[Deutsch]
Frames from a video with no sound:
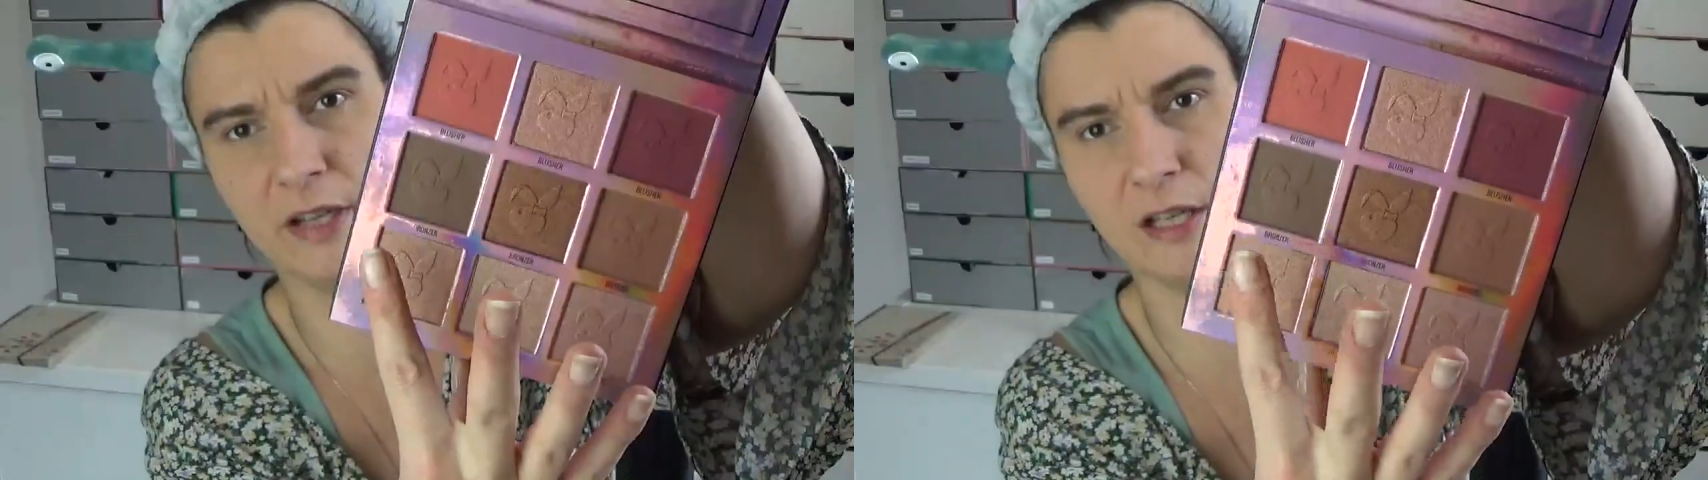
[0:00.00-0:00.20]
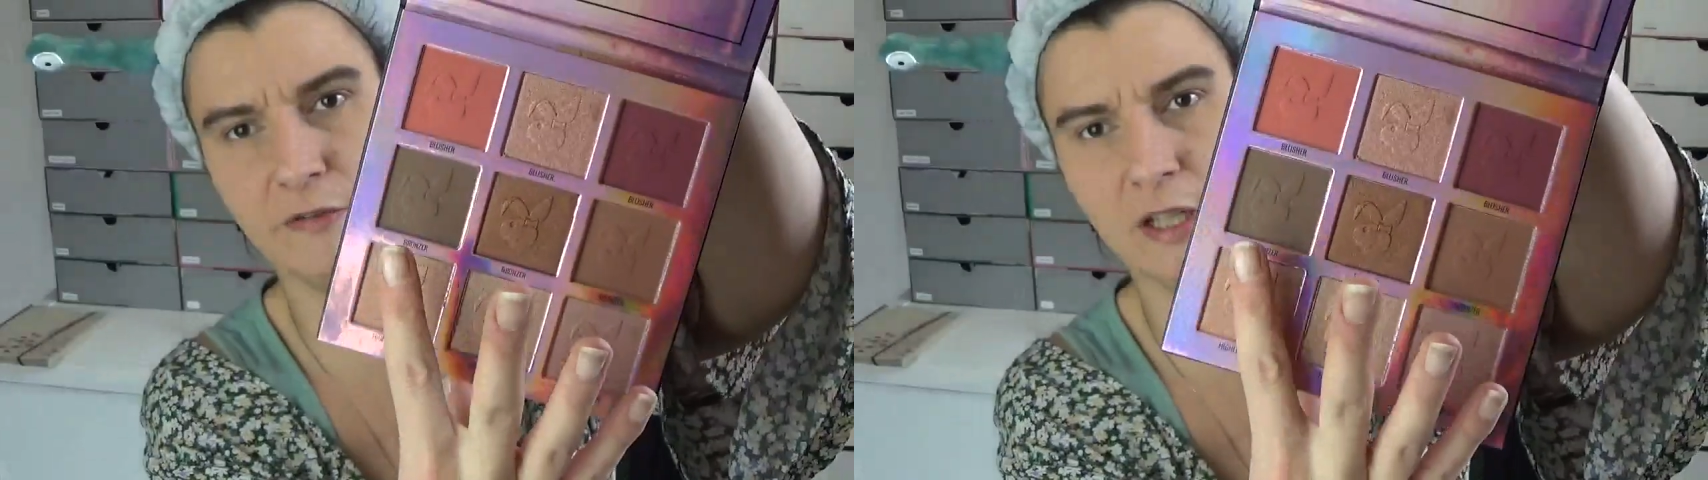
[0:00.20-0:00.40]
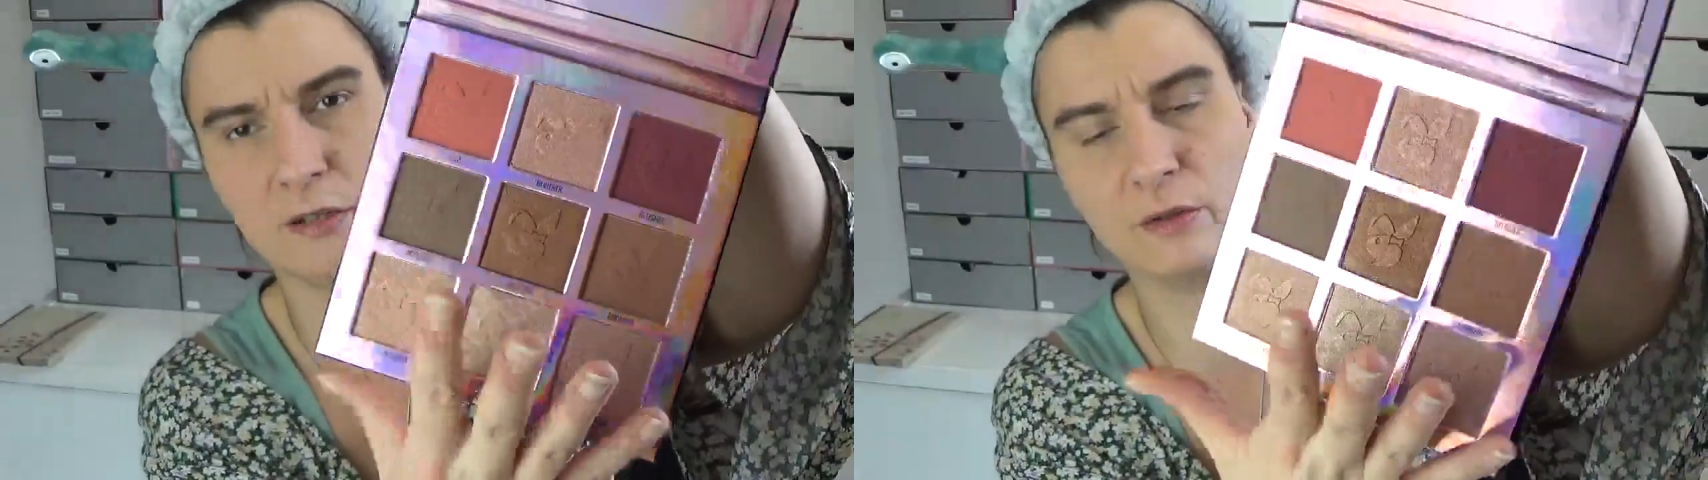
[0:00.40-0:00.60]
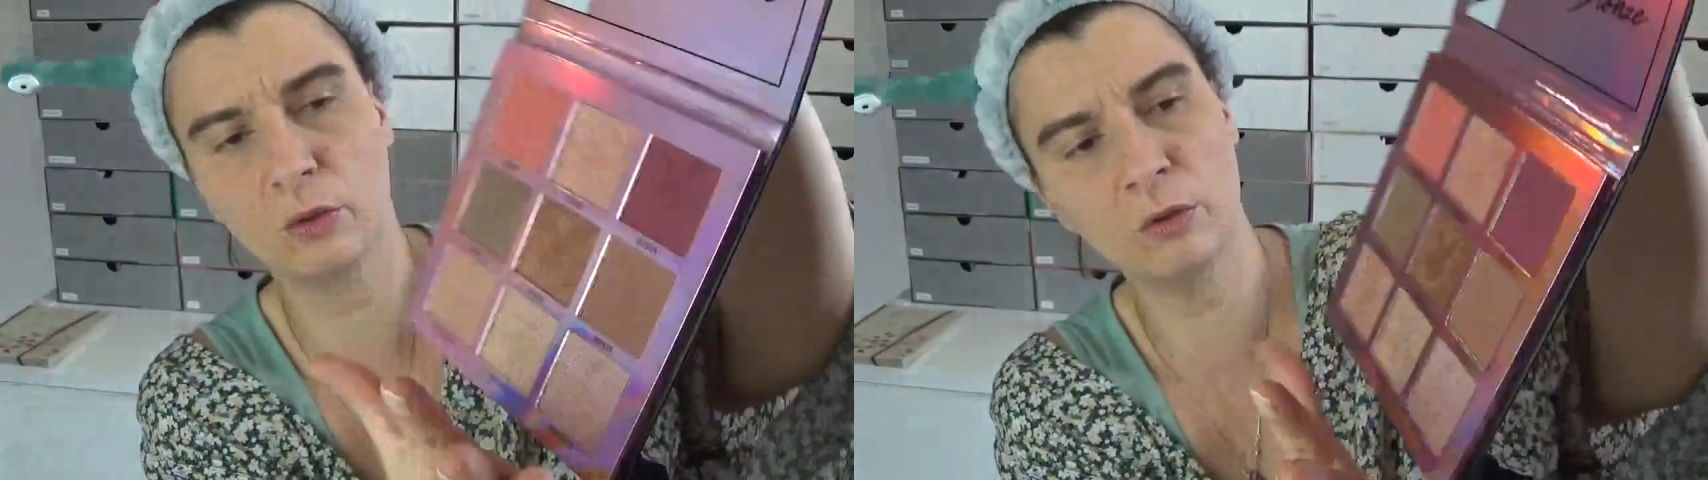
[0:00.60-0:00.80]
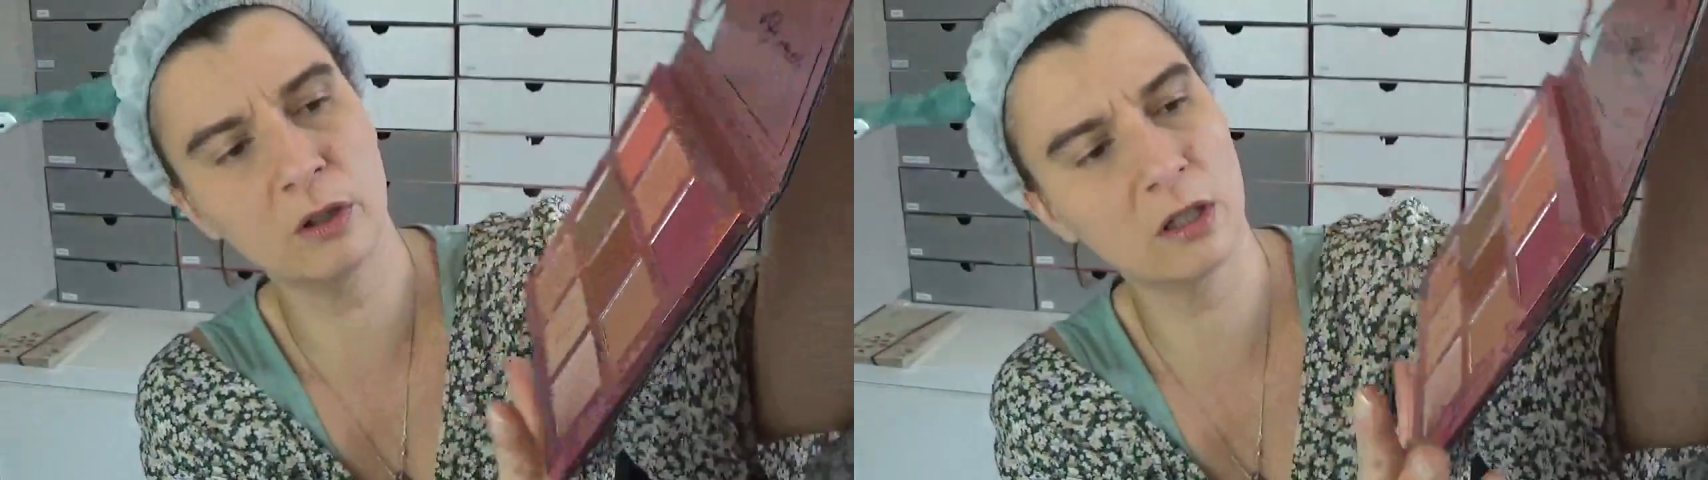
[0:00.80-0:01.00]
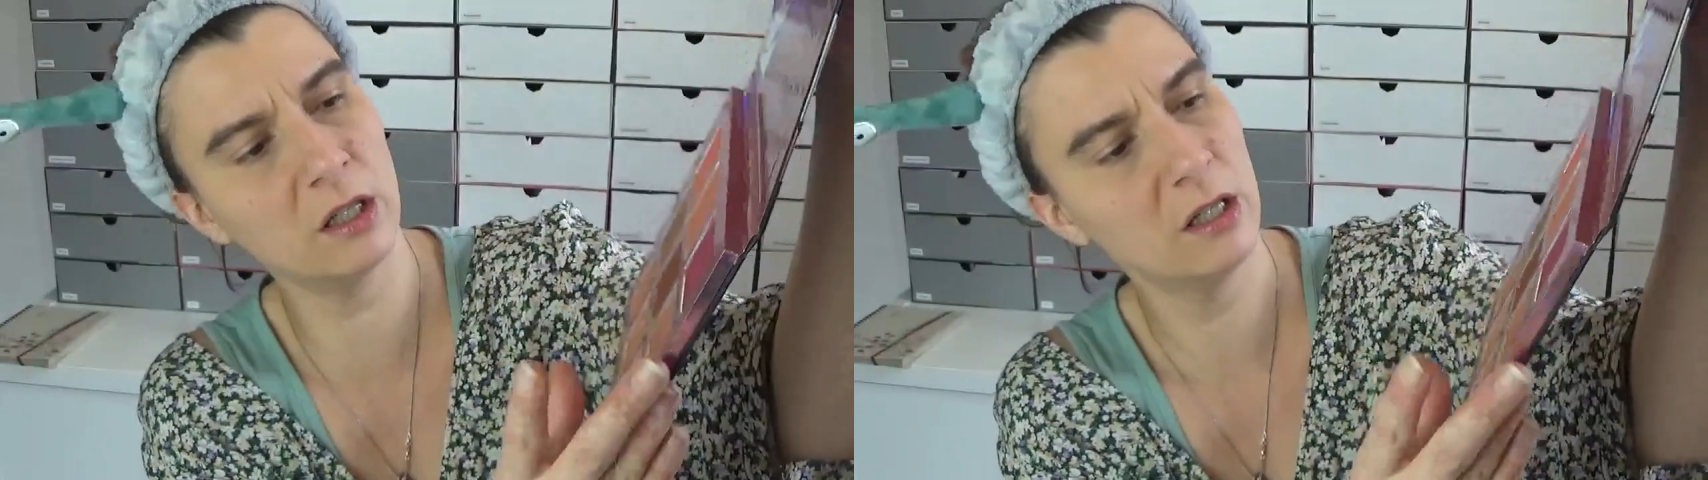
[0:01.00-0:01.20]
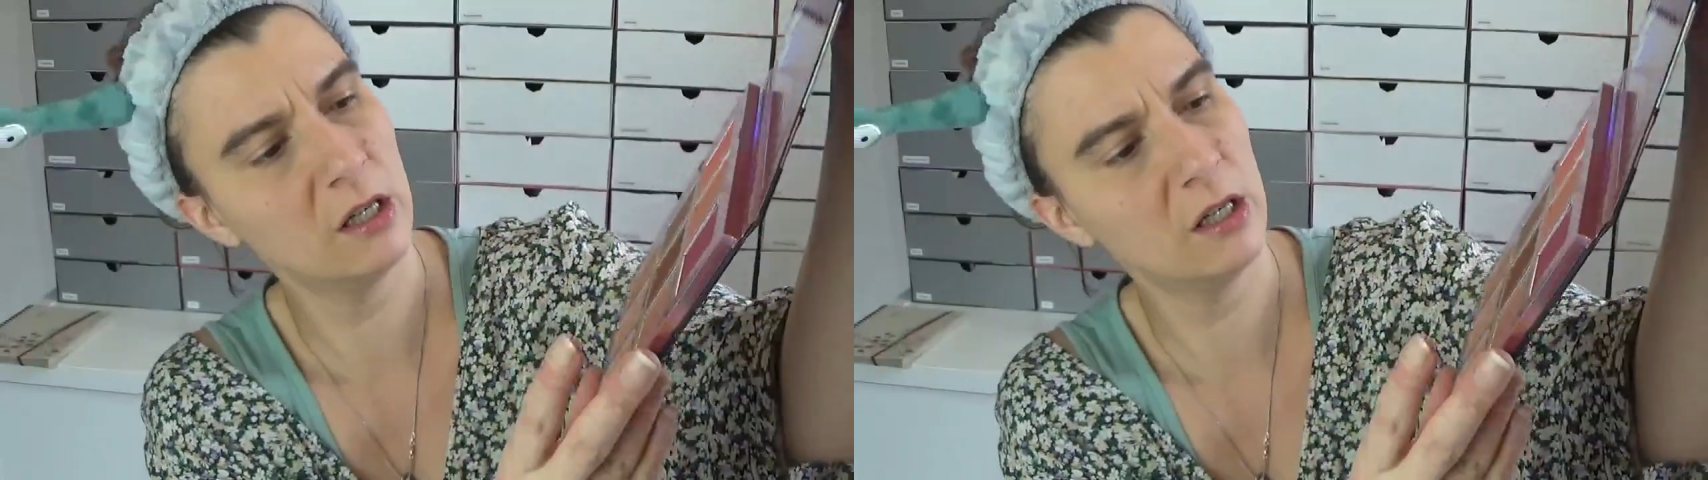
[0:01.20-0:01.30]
wäre viel zu dunkel.